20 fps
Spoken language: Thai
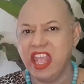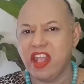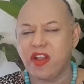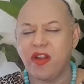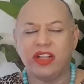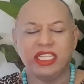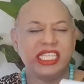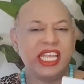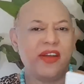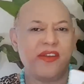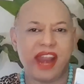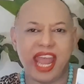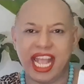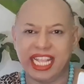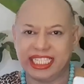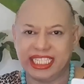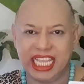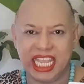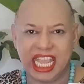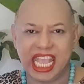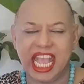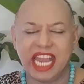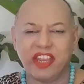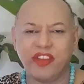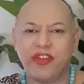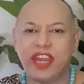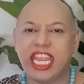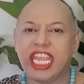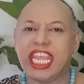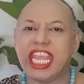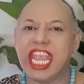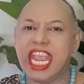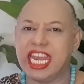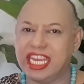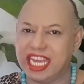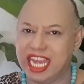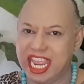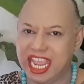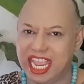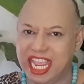ของชาวราศีกันอยู่ในเกณ
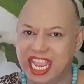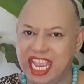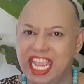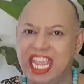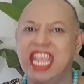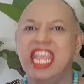ฑ์ดี